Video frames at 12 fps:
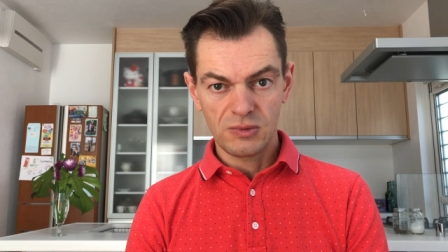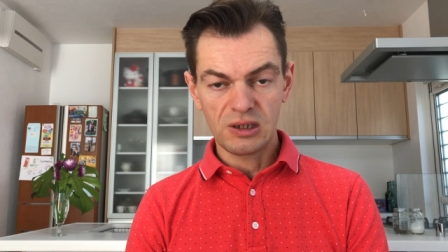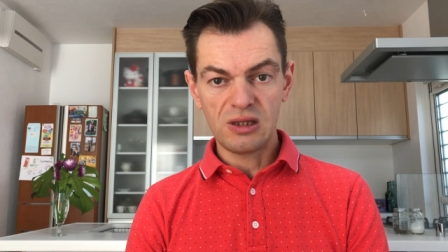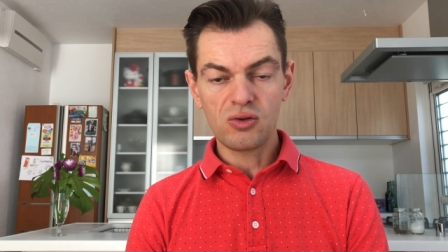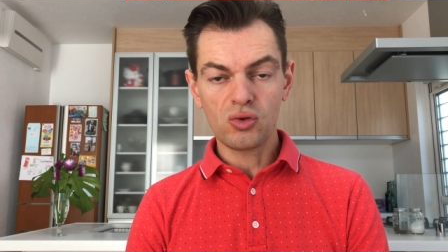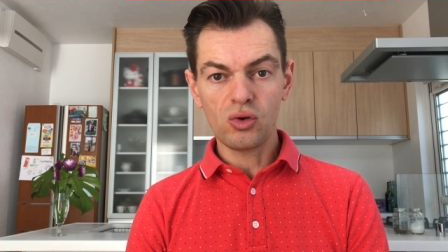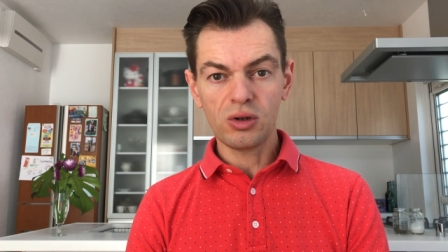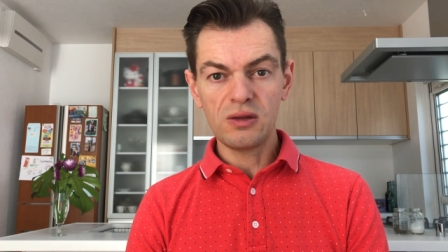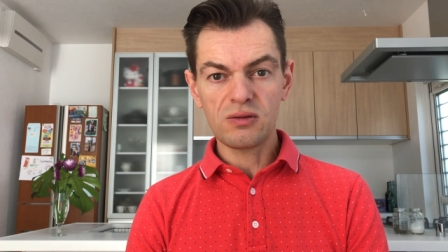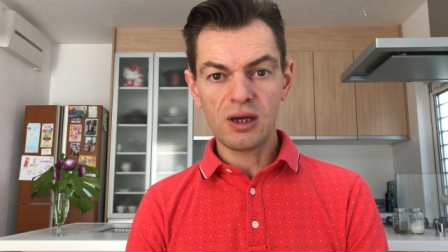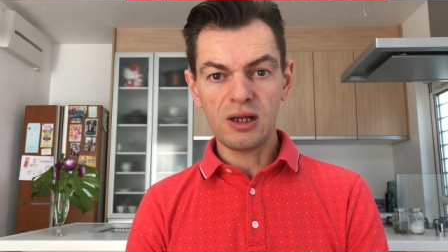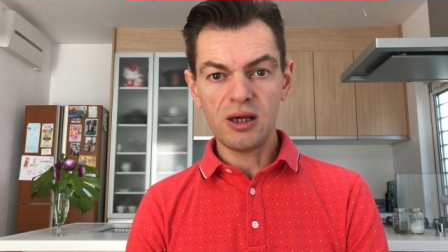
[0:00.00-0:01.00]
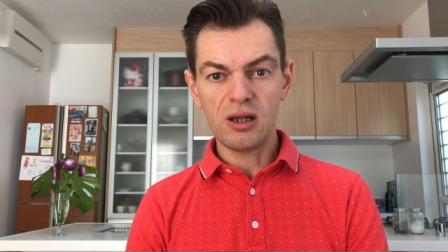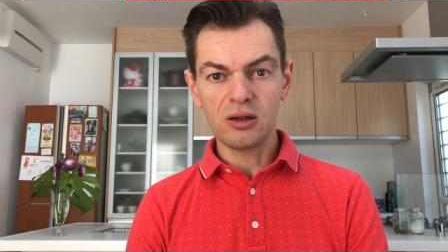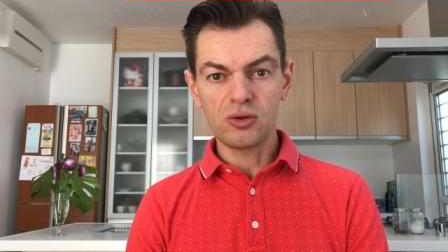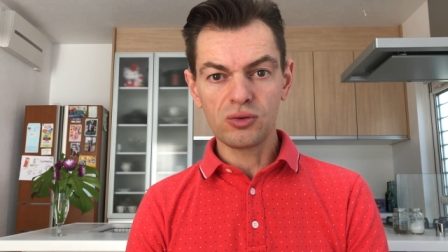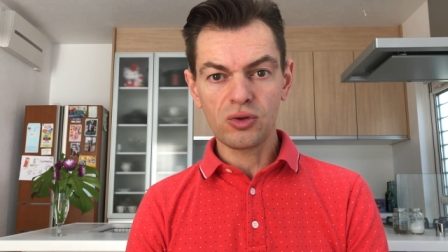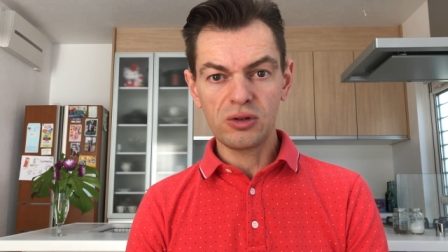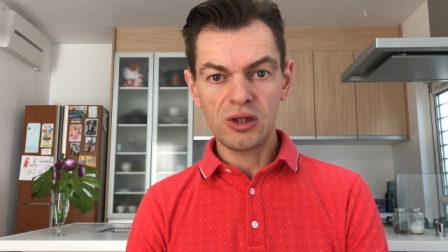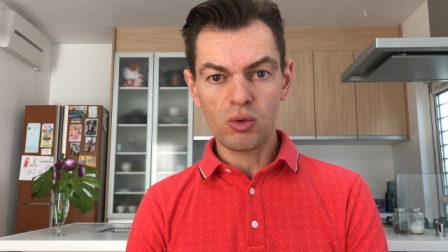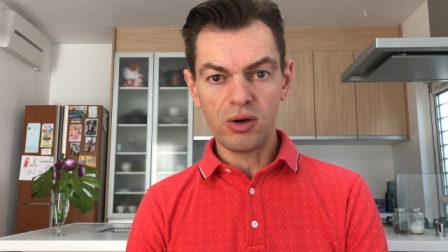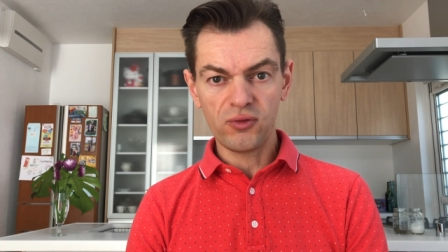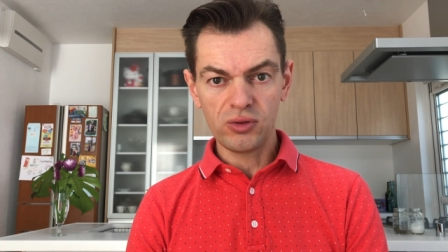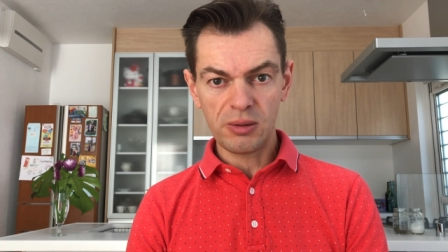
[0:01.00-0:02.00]
qui s'autorise à aller à l'encontre des
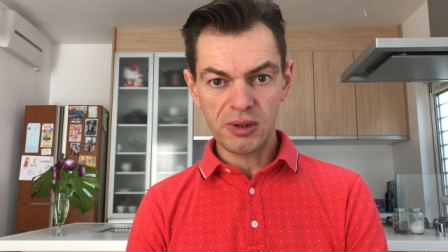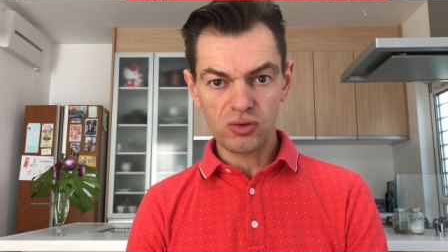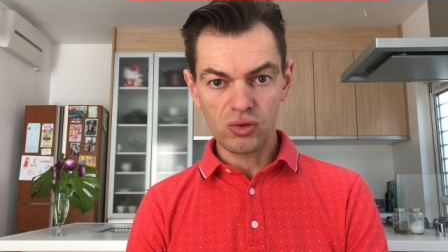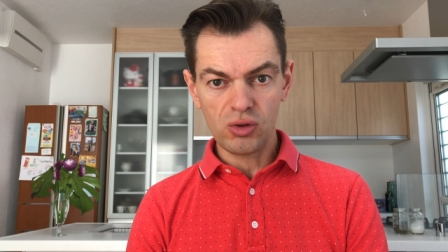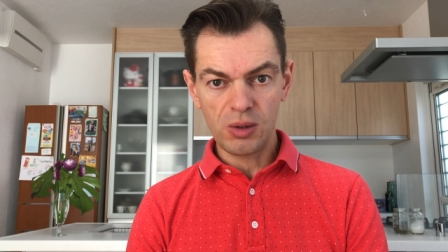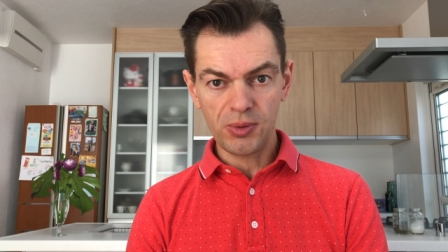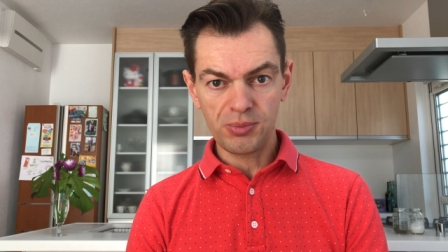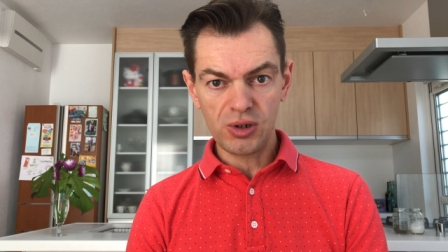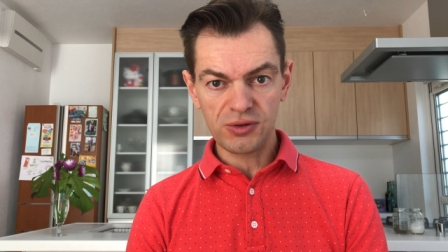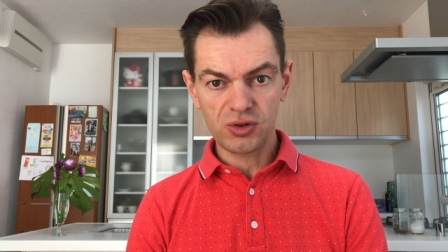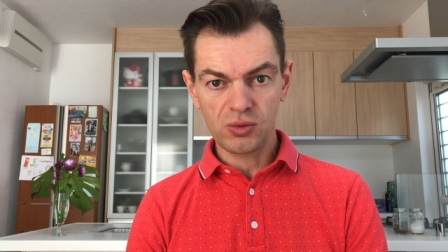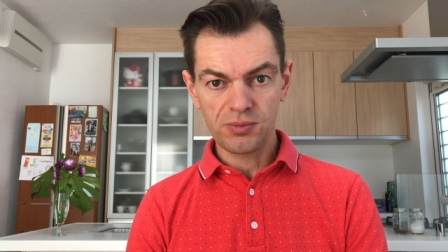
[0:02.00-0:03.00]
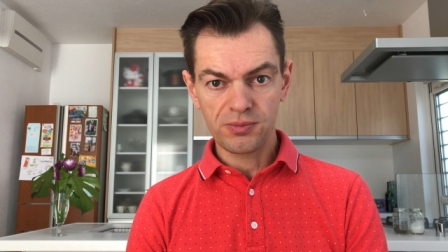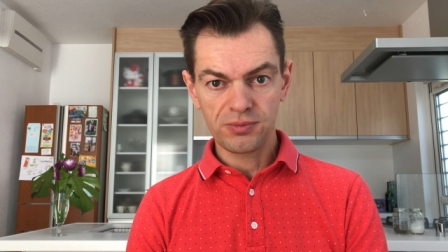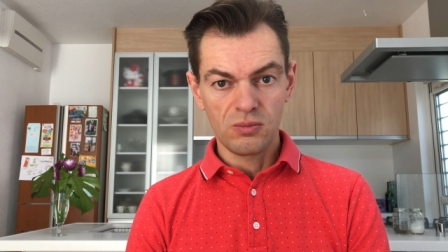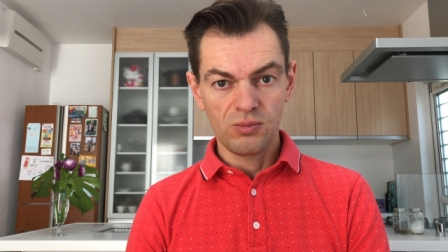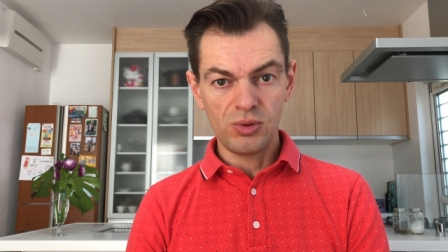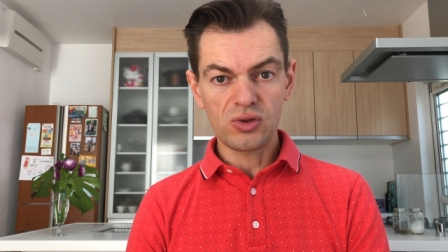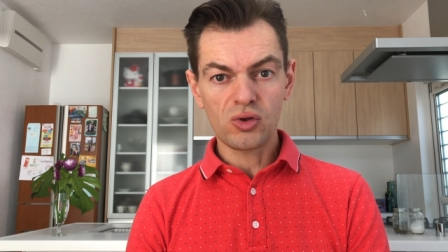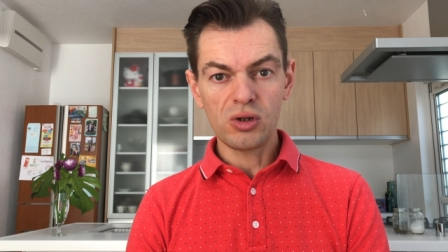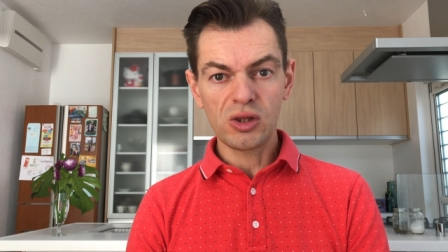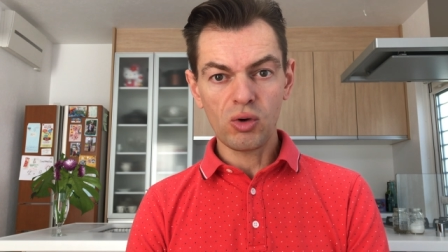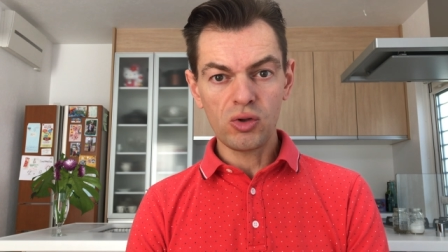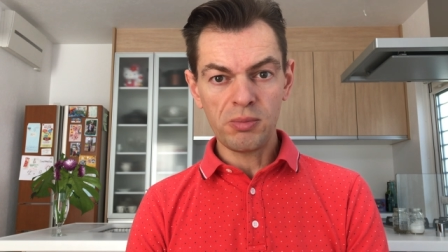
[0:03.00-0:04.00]
droits fondamentaux de la population, puisque
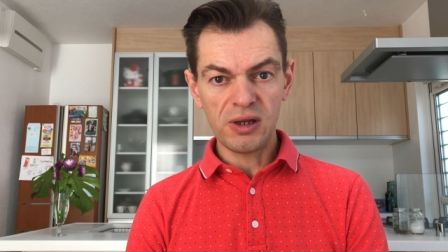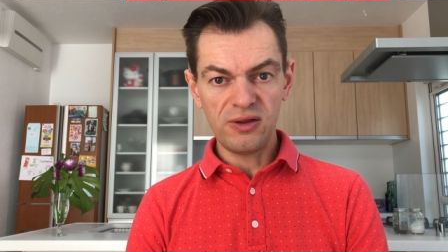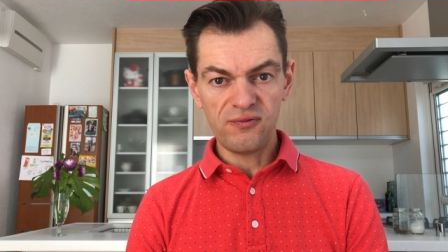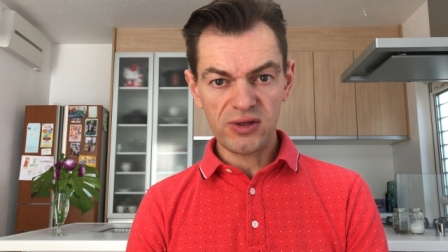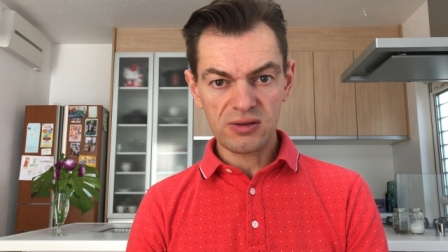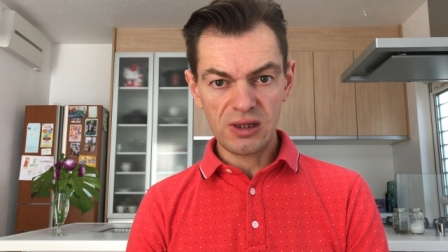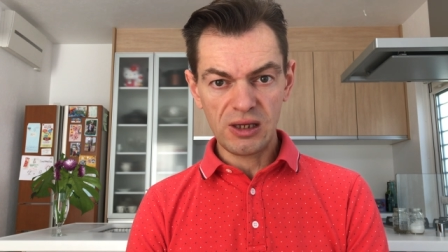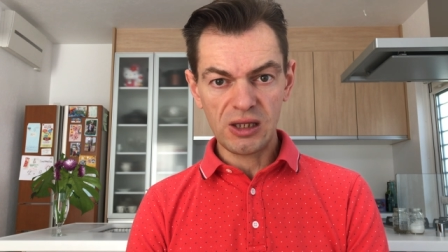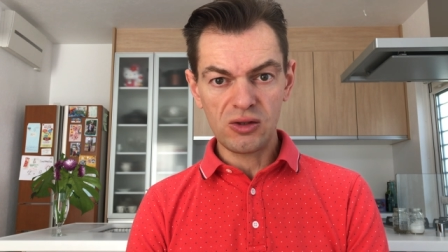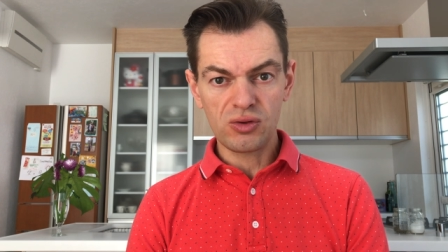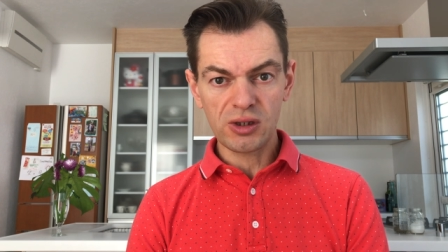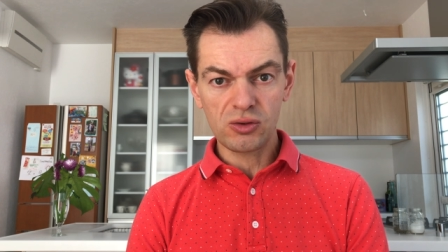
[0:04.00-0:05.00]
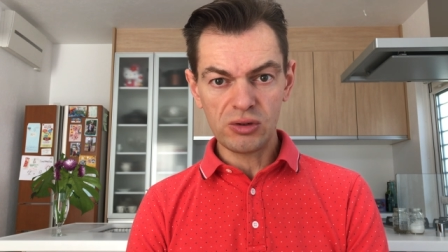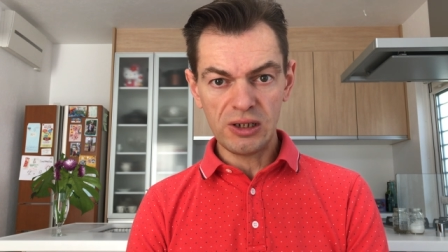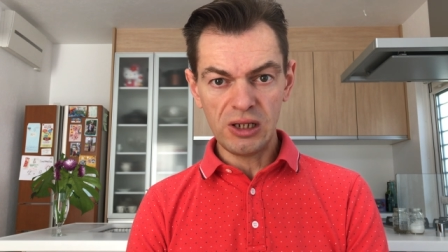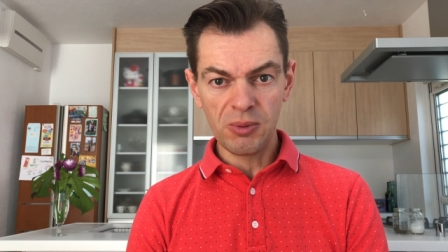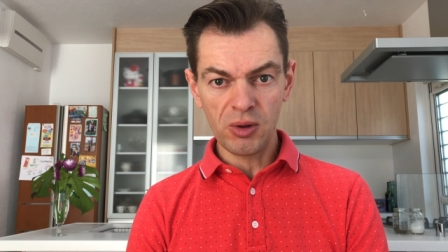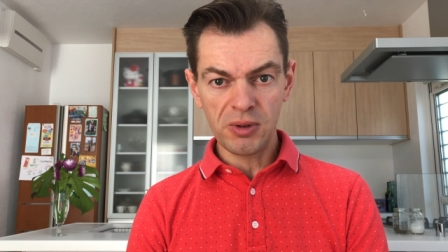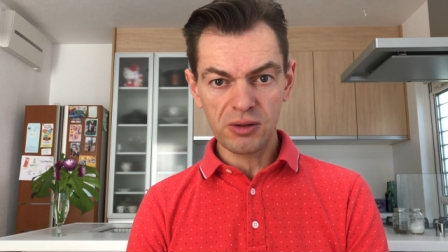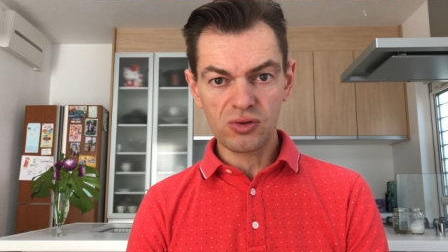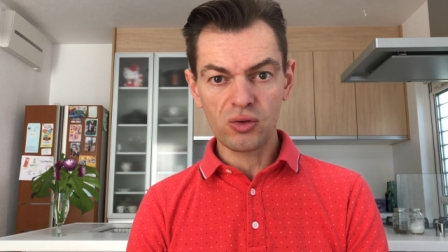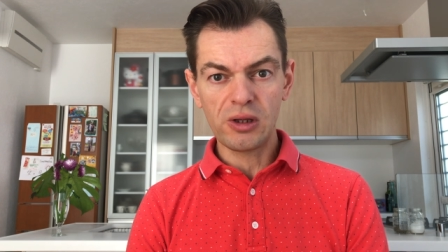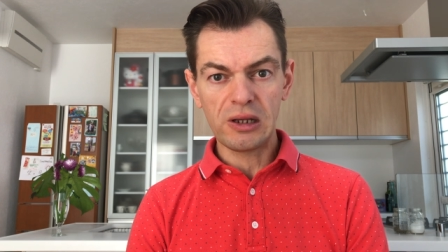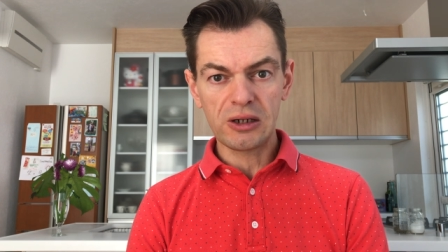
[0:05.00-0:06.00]
les droits de manifester et de circuler librement
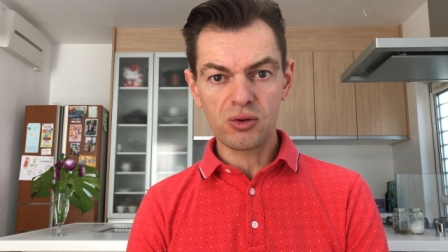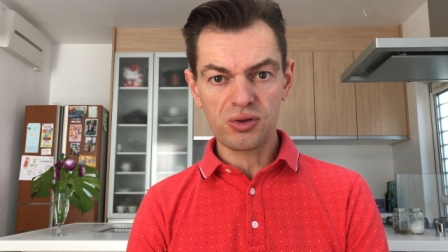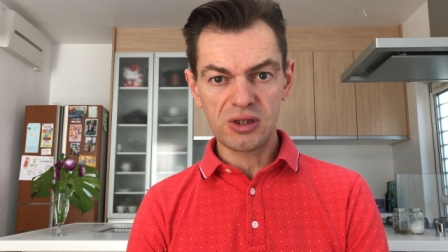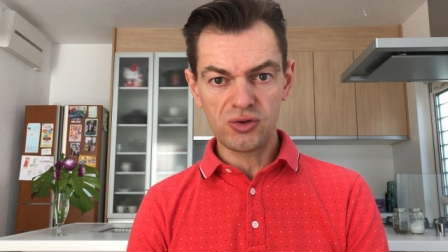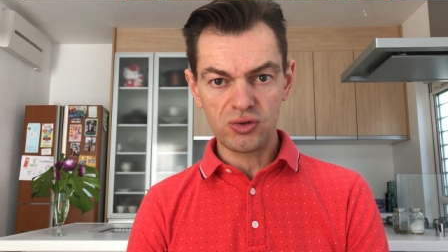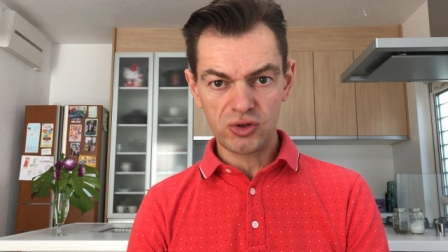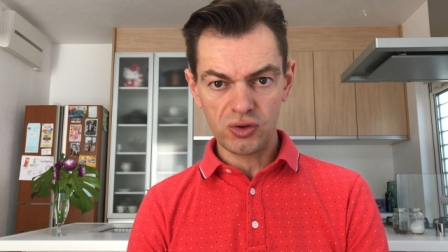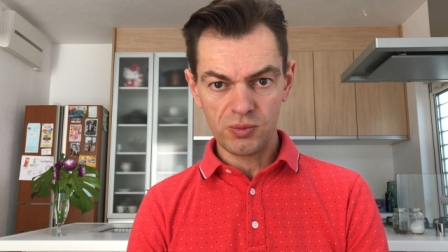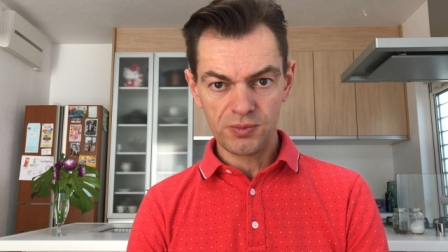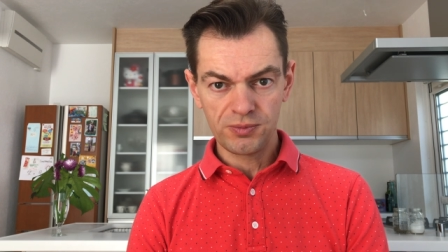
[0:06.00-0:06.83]
sont dans la Constitution